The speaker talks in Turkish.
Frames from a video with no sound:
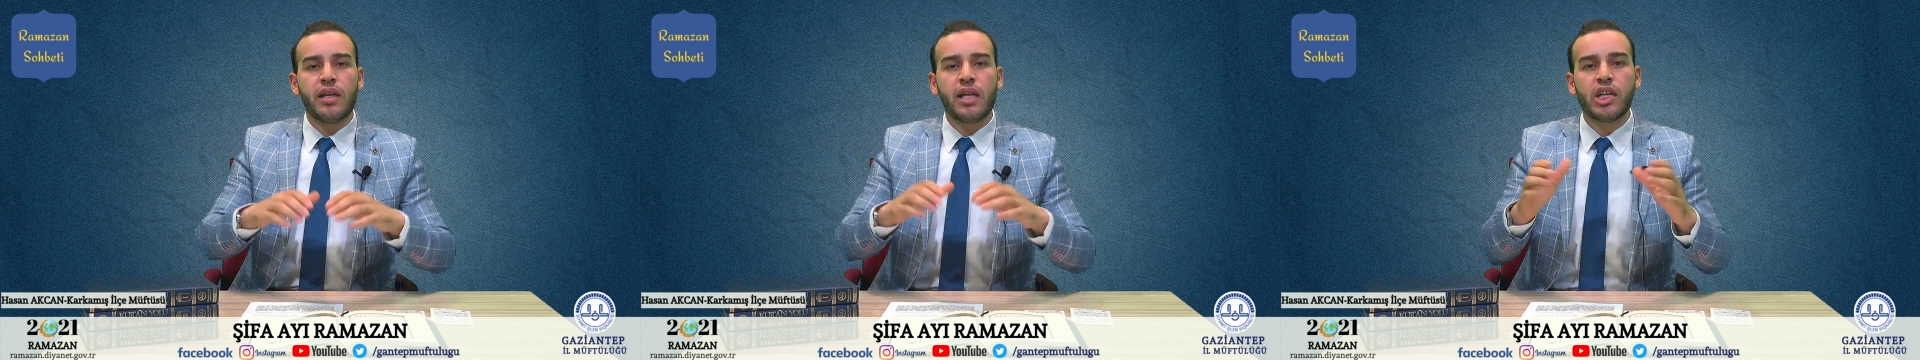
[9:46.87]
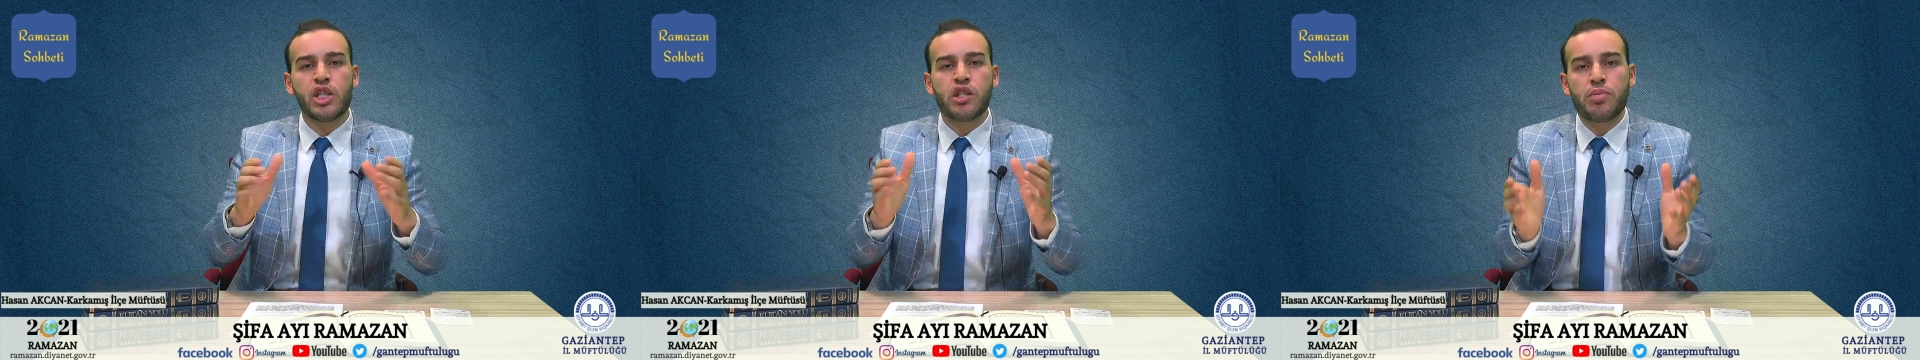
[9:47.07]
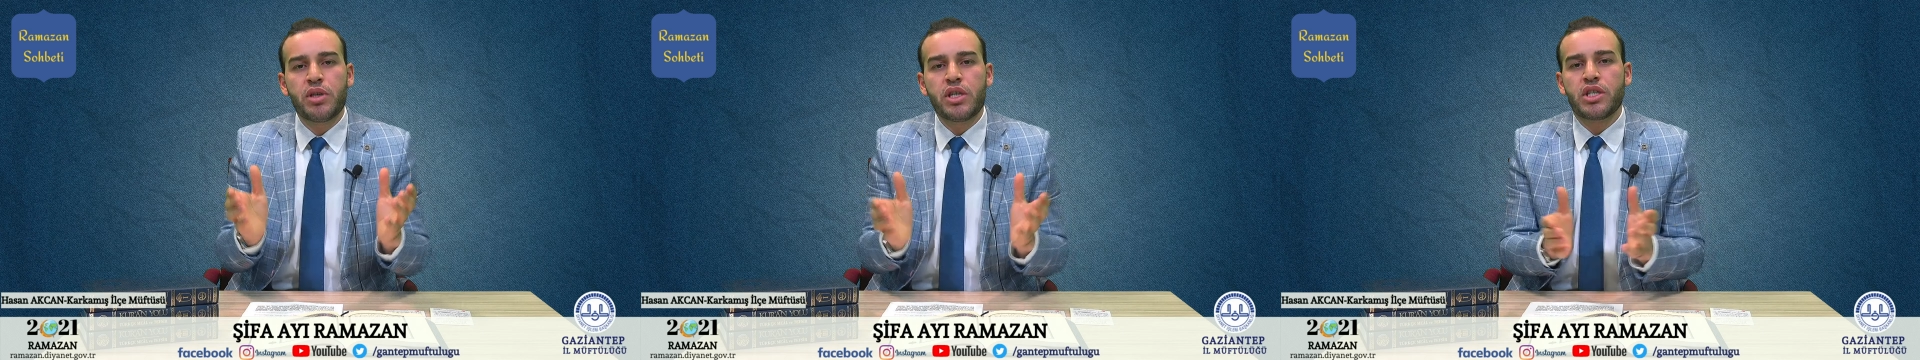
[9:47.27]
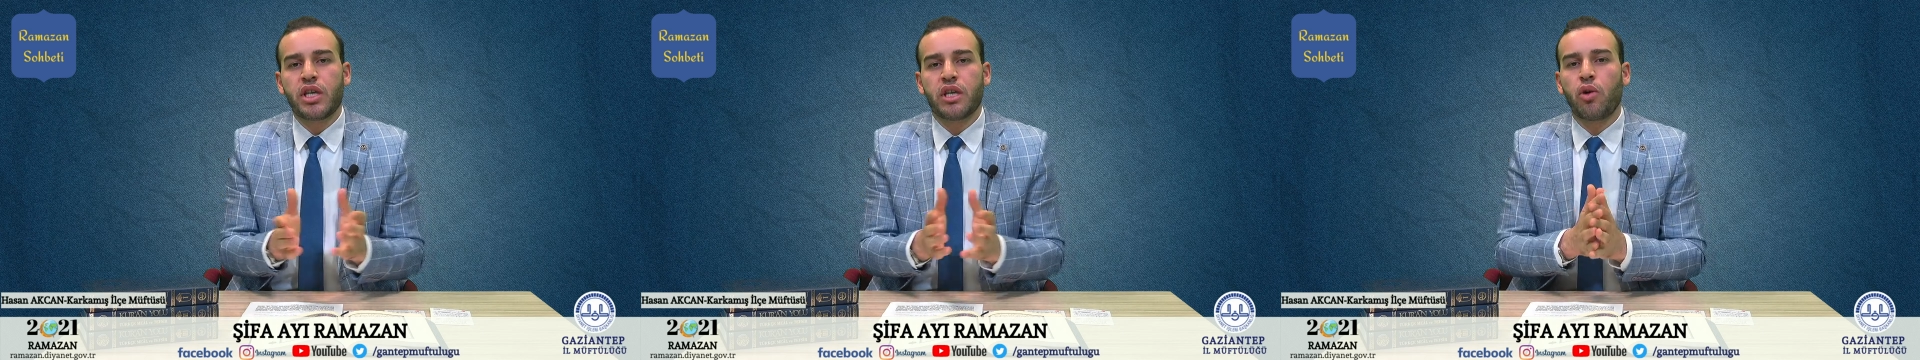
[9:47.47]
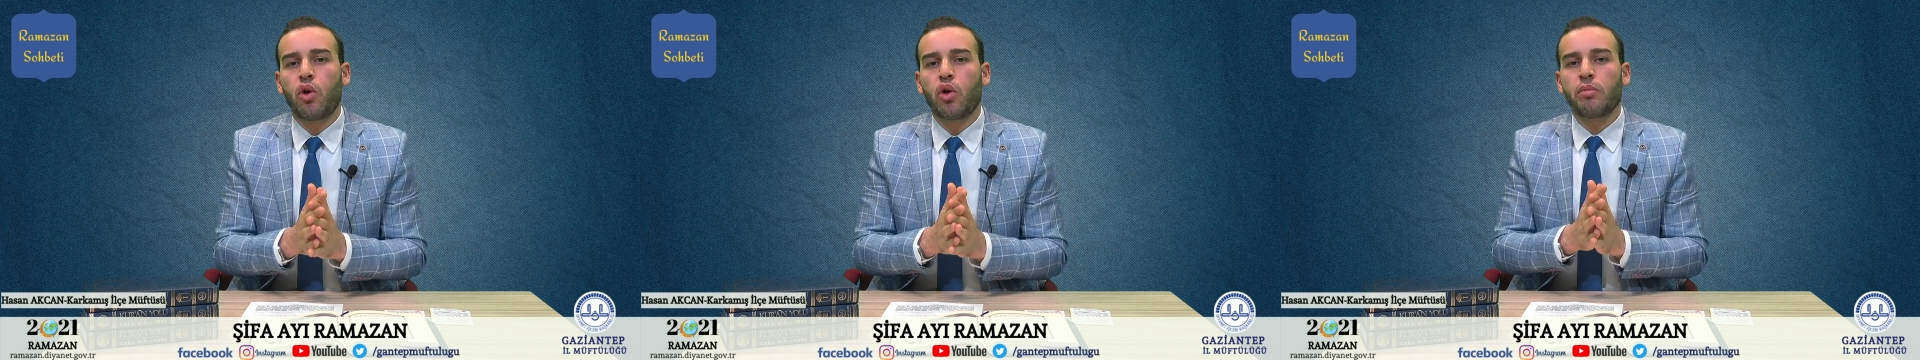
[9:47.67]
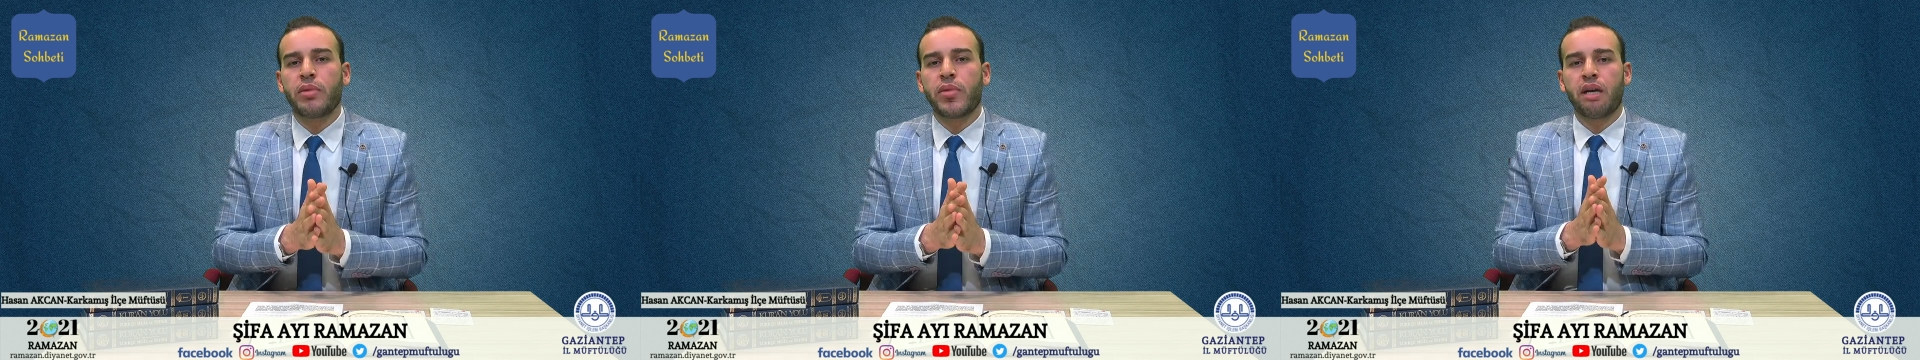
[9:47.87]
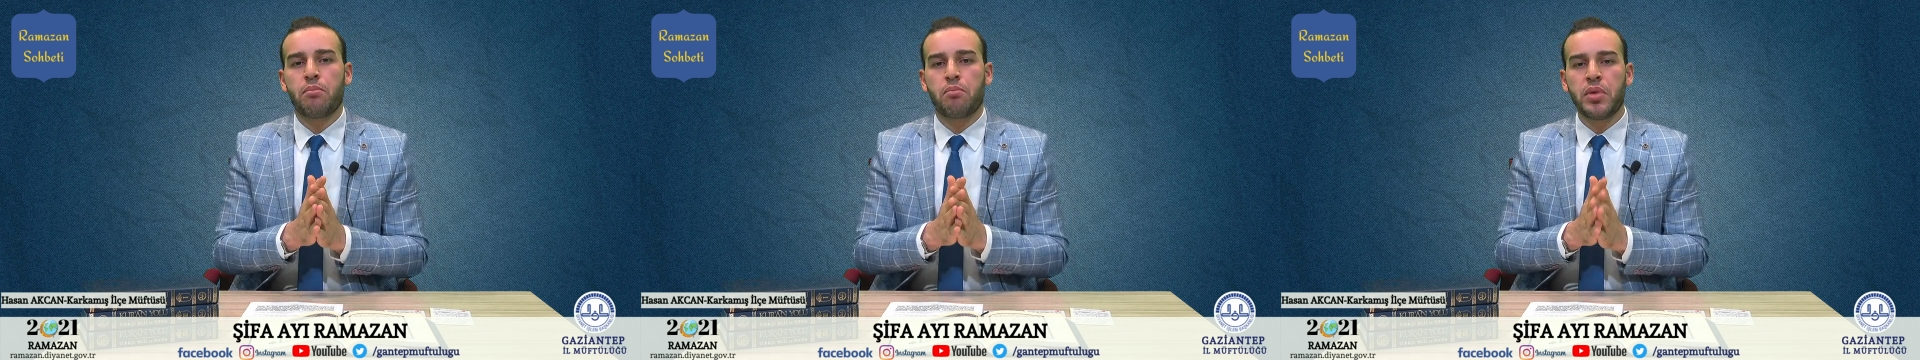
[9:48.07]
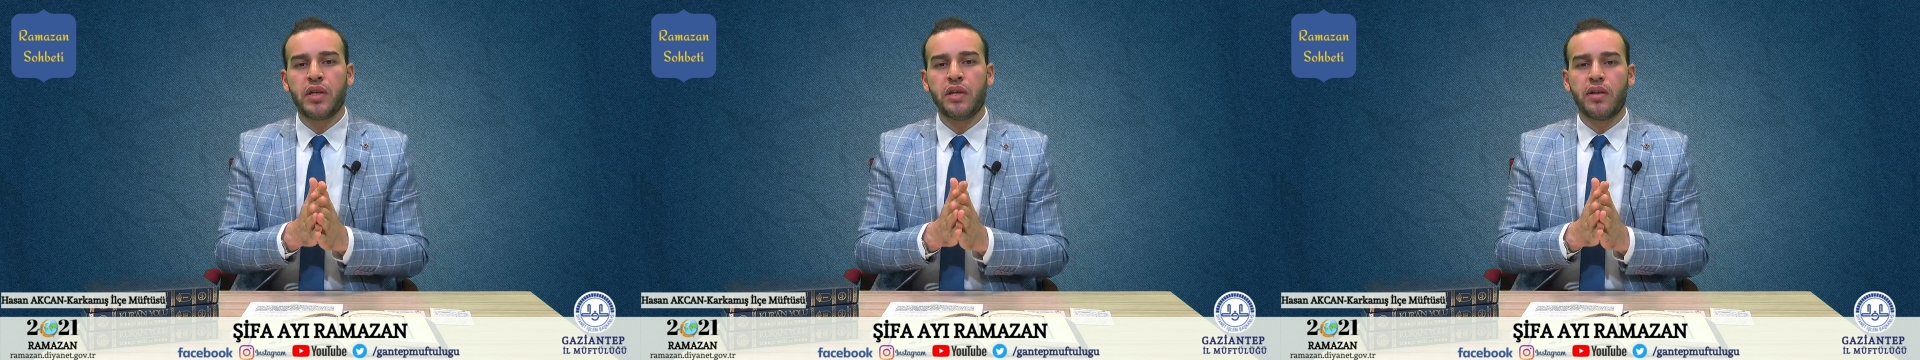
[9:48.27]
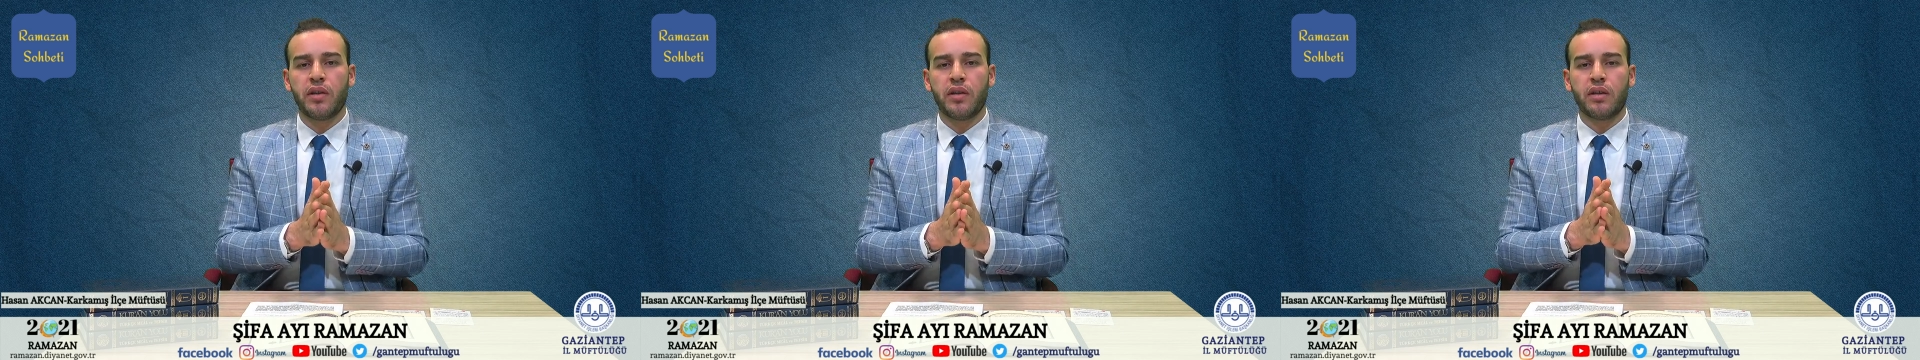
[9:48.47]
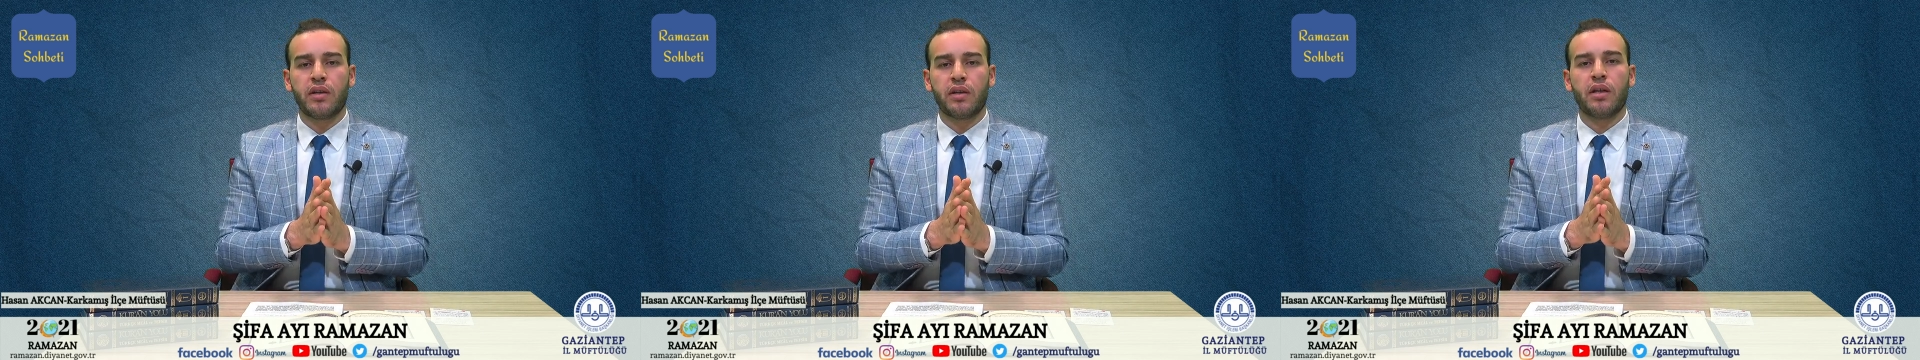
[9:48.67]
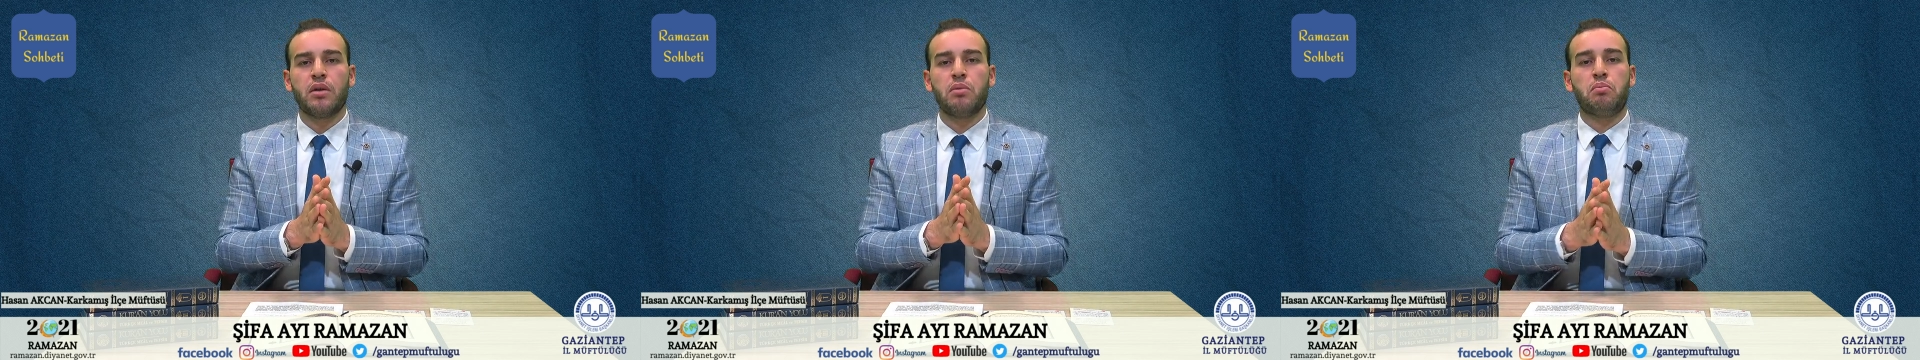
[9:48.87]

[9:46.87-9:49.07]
hiçbir şey olmayan birinin